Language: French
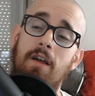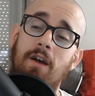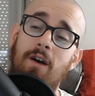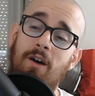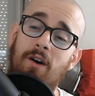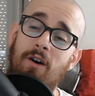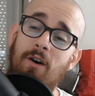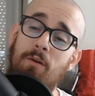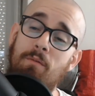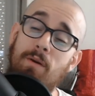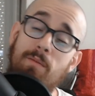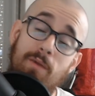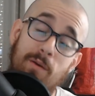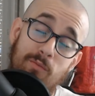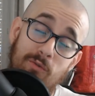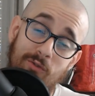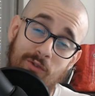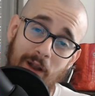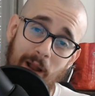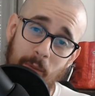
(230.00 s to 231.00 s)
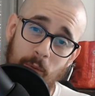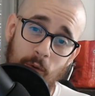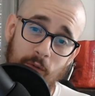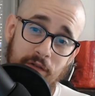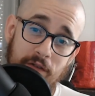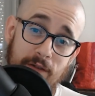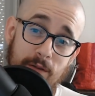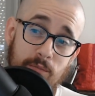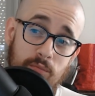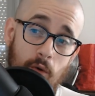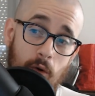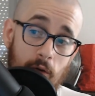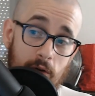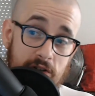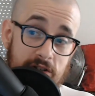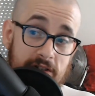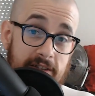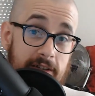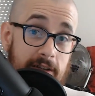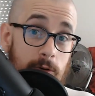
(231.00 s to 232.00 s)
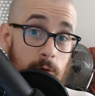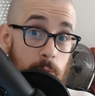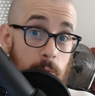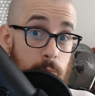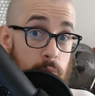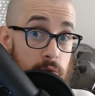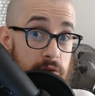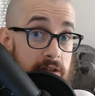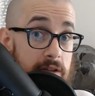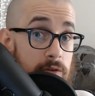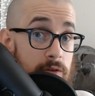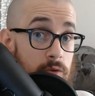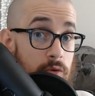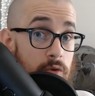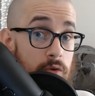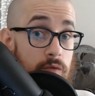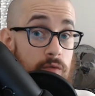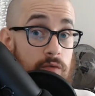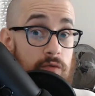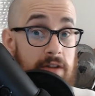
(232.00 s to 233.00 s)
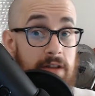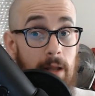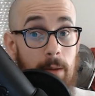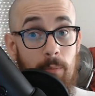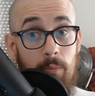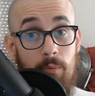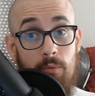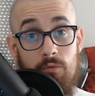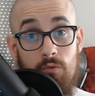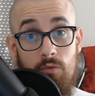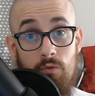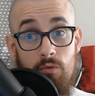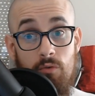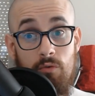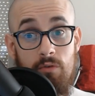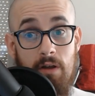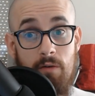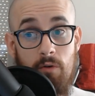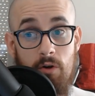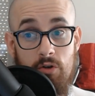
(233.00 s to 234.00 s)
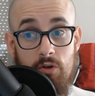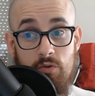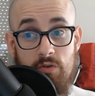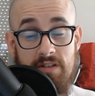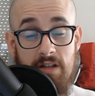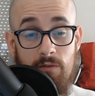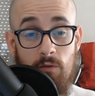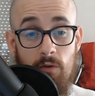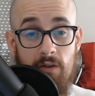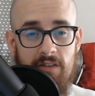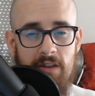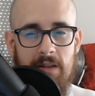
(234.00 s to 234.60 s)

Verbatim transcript: Euh, mais mes buts, en a profité pour enregistrer le petit truc que vous venez d'avoir juste avant,